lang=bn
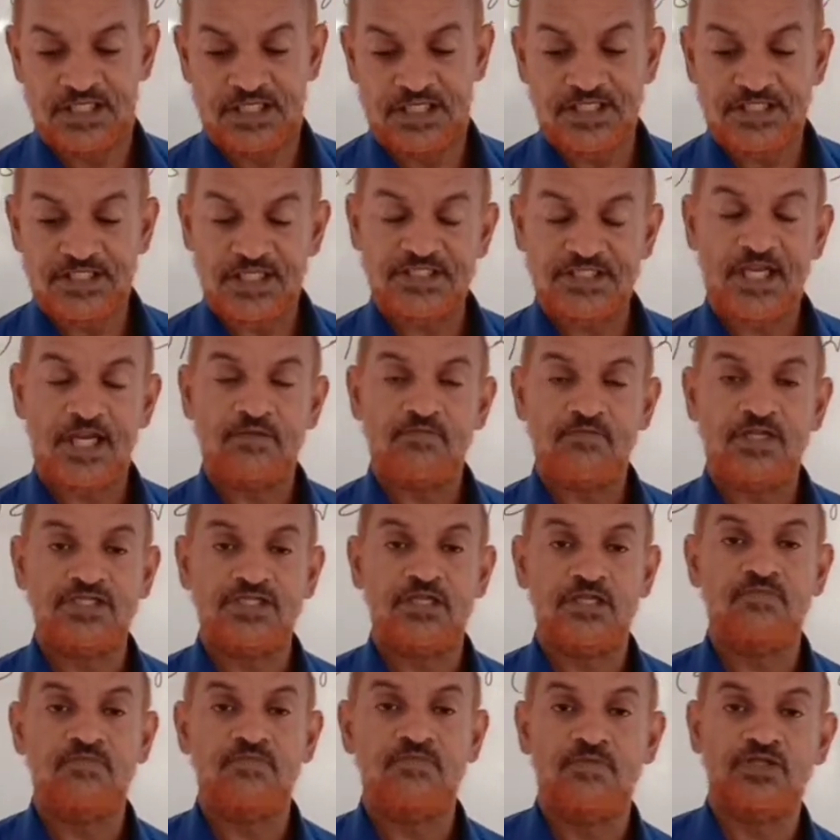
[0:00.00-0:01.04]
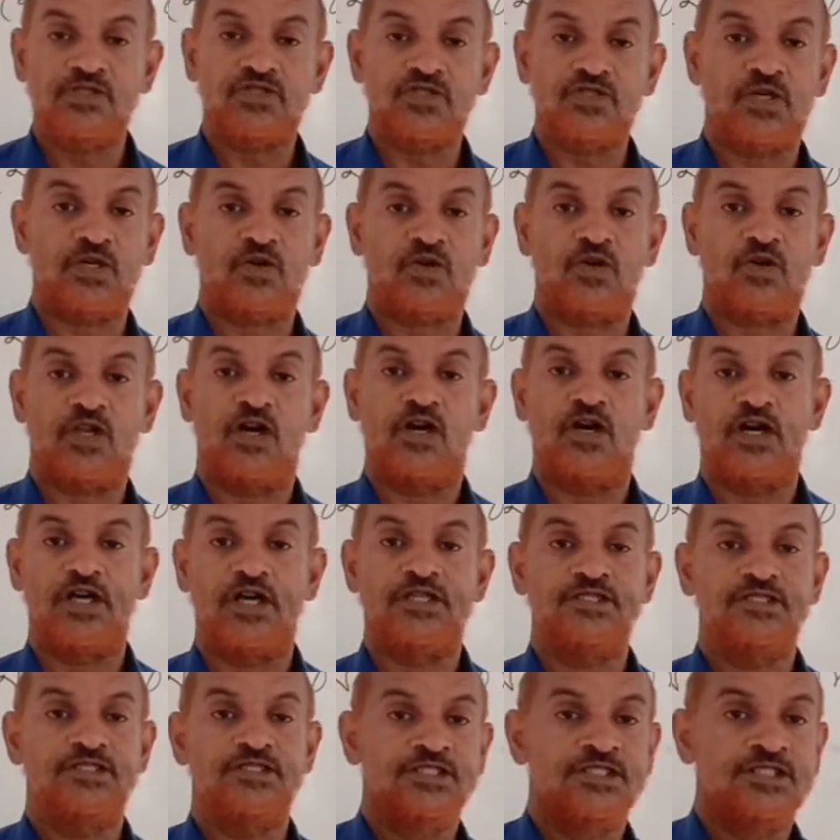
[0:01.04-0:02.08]
এটা যার মধ্যে বিবেচনা করা হয়
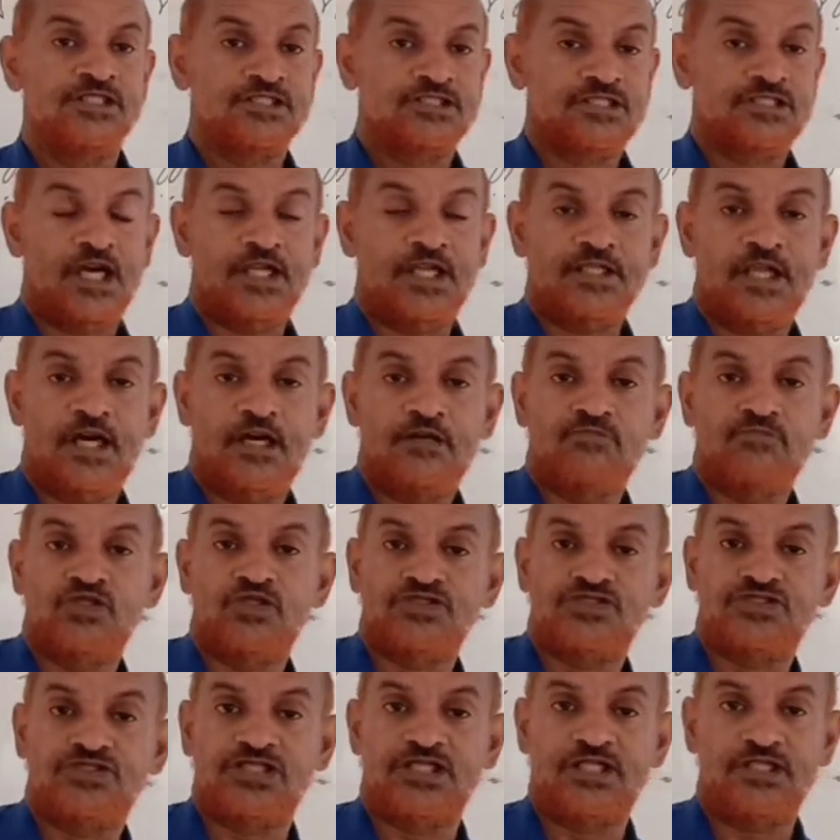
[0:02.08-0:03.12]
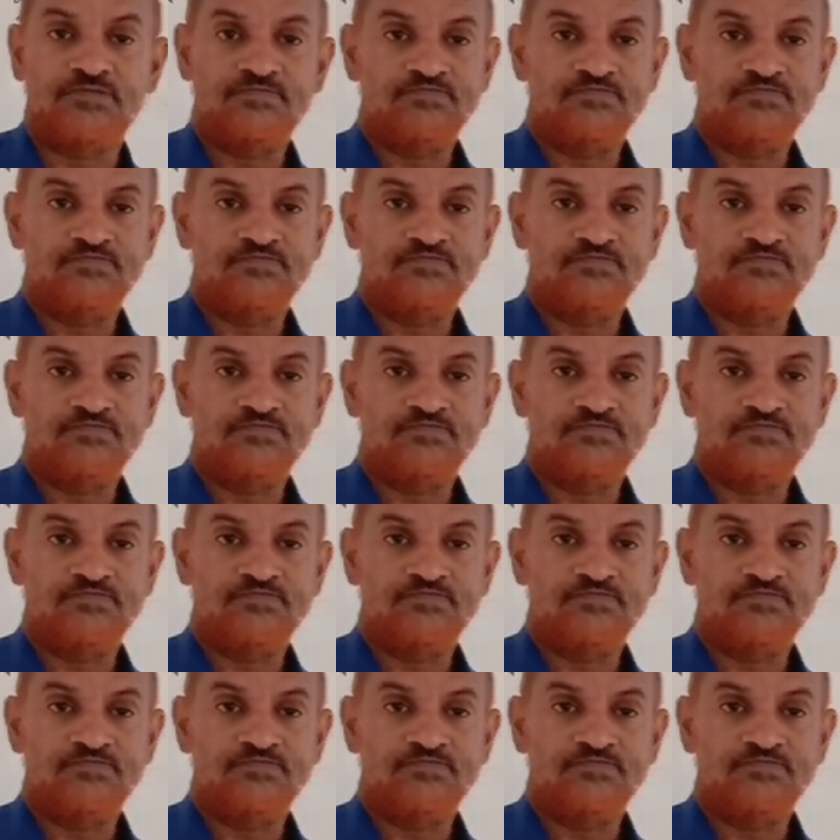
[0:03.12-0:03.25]
তার নাম হচ্ছে